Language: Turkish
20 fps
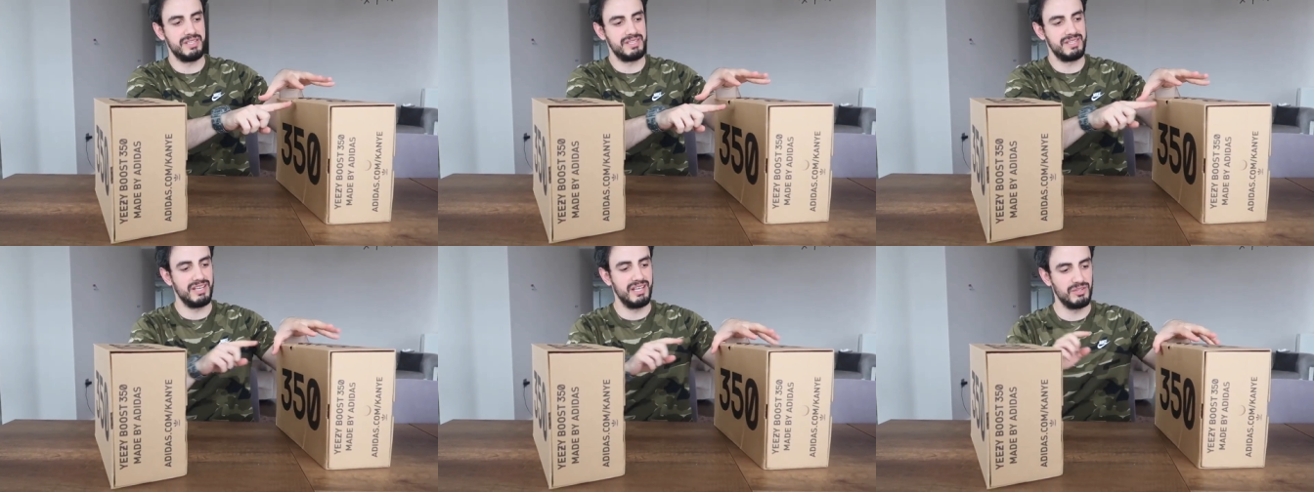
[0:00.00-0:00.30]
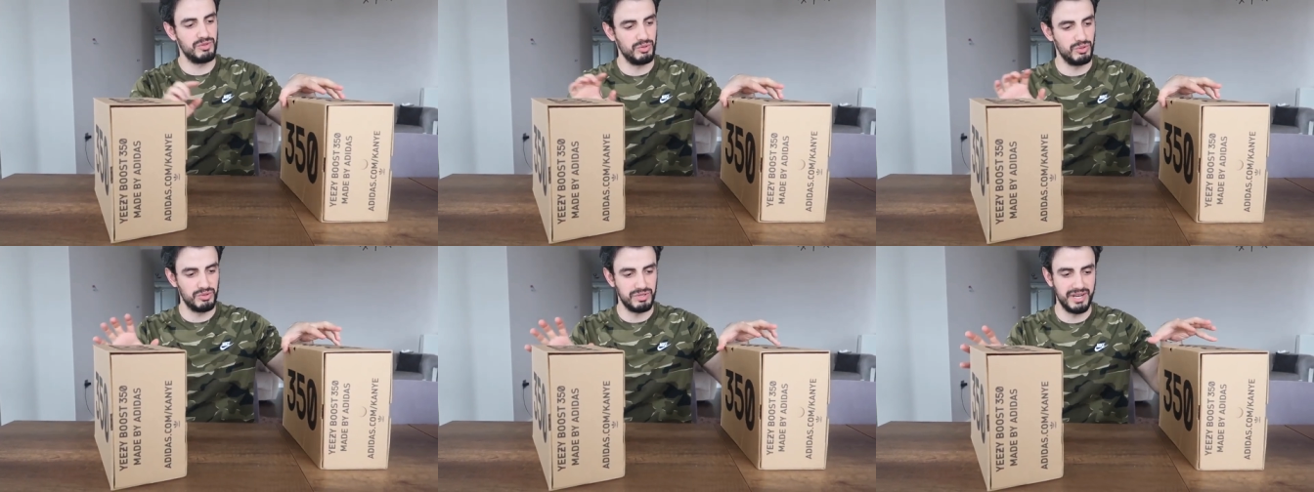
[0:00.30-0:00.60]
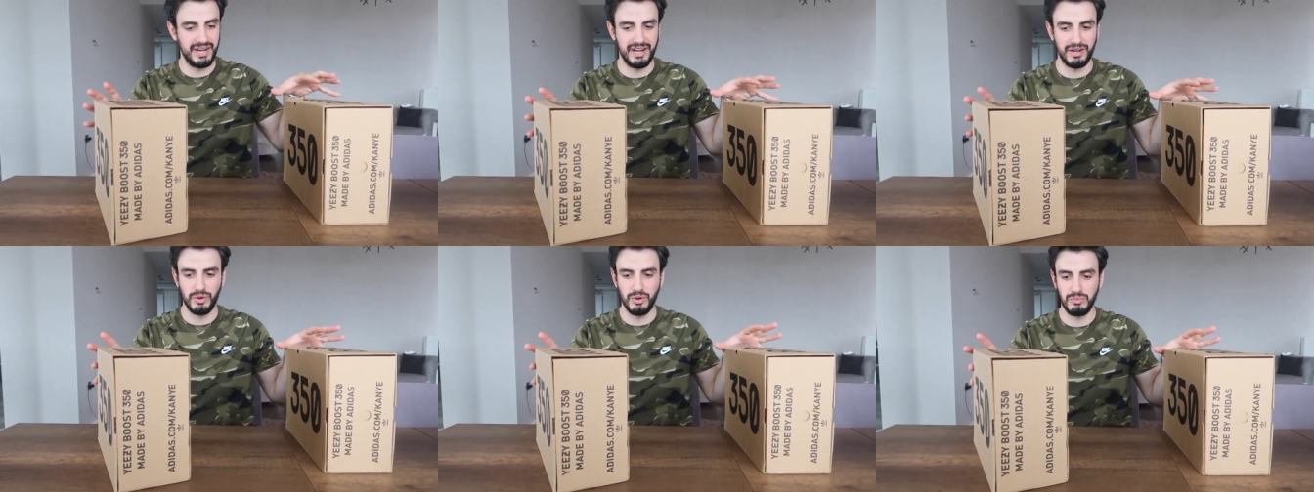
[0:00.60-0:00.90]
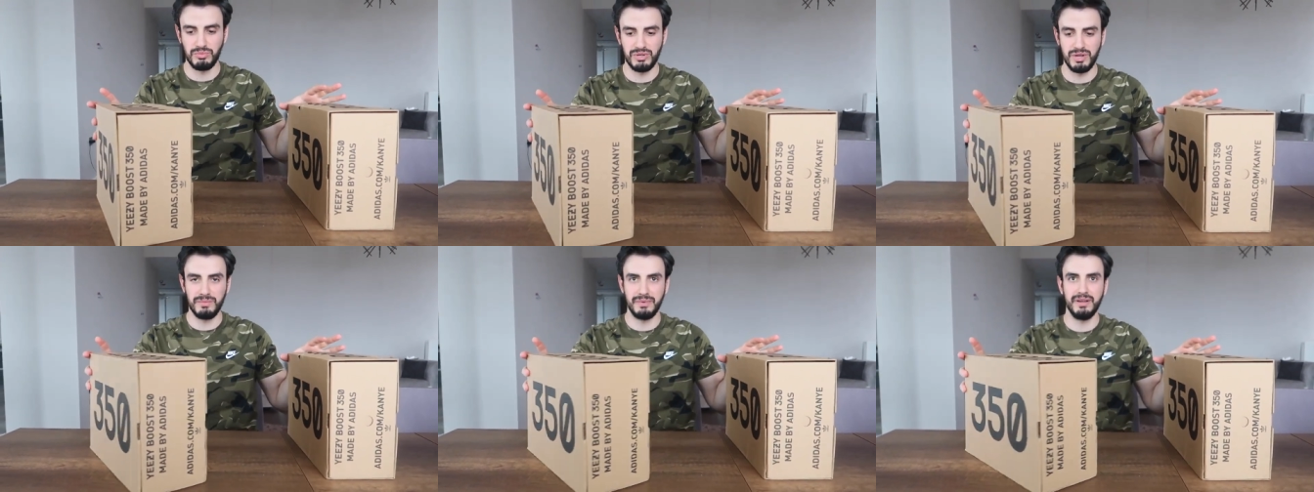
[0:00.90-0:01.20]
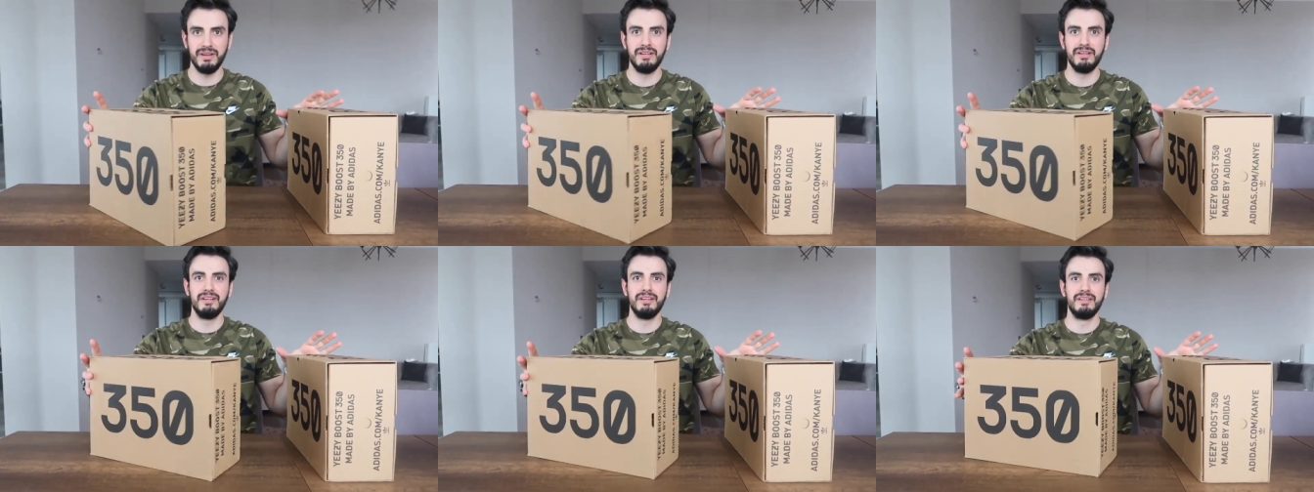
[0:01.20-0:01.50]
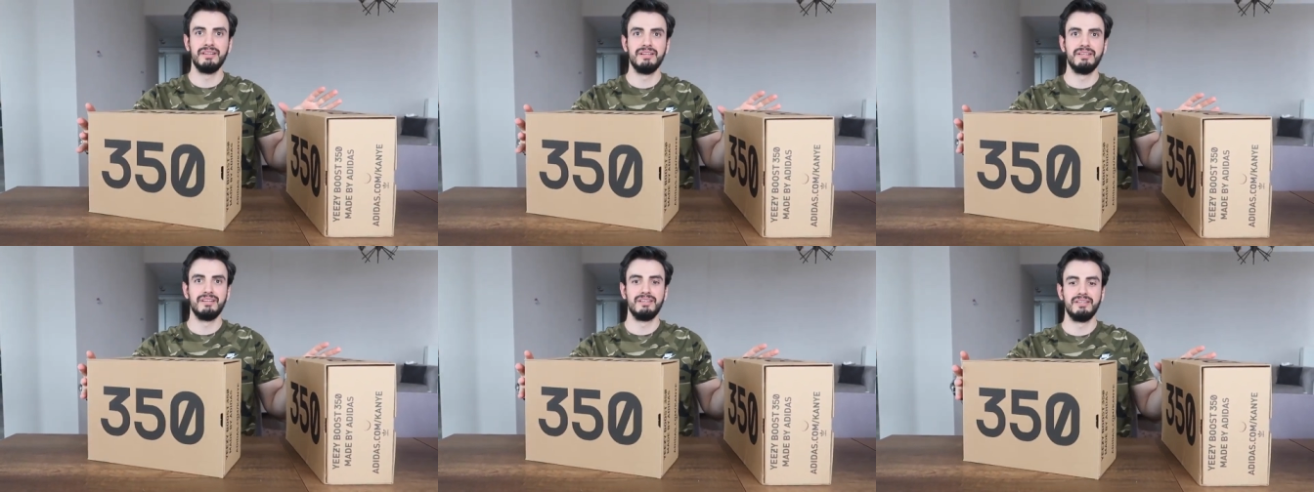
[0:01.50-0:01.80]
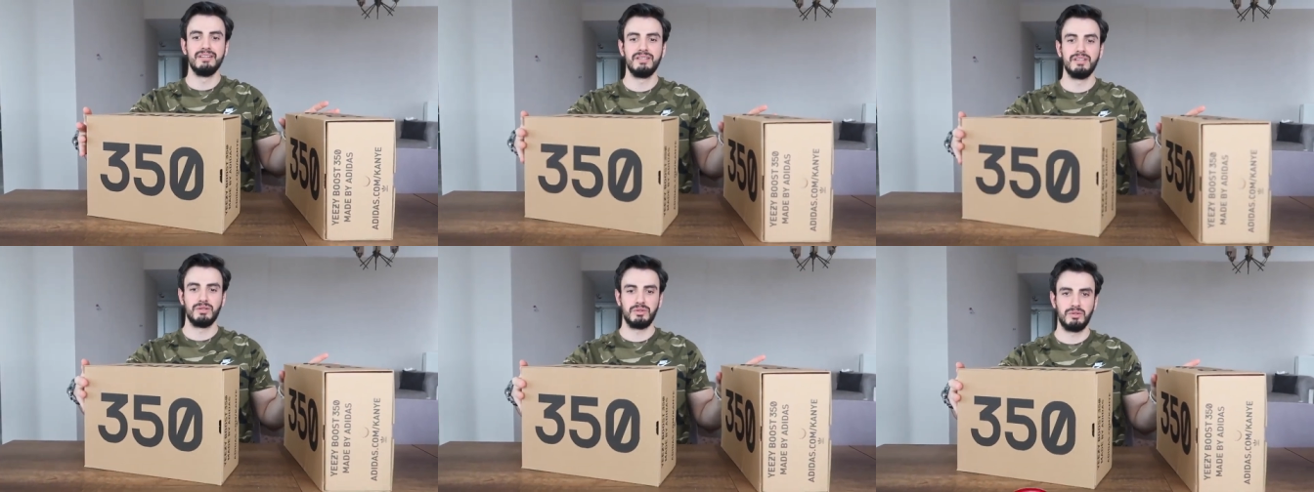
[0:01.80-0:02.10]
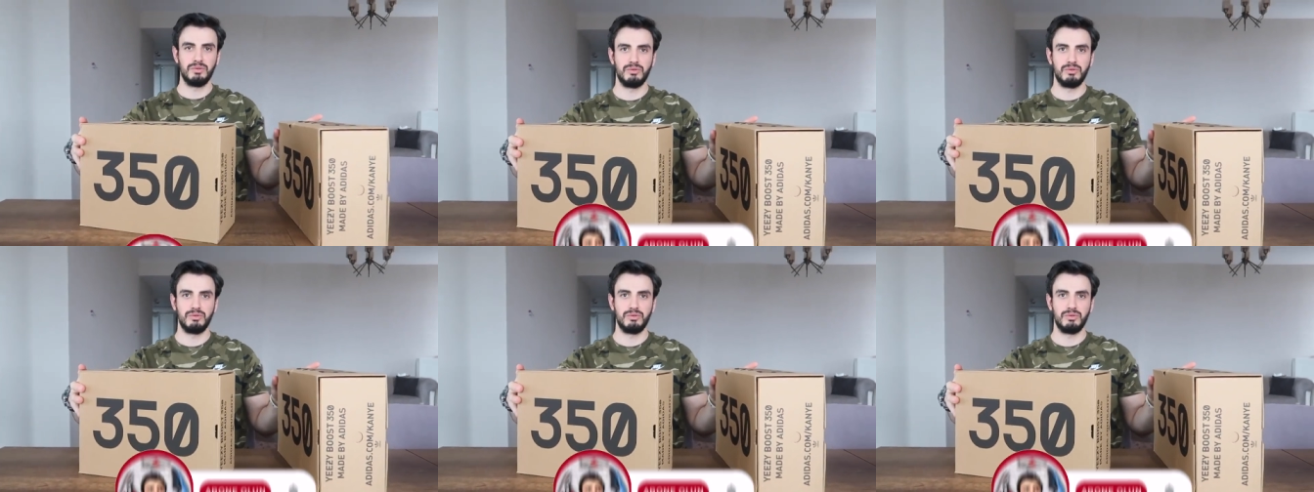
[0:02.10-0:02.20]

sağ sol zarar görmüş ama. Bence çok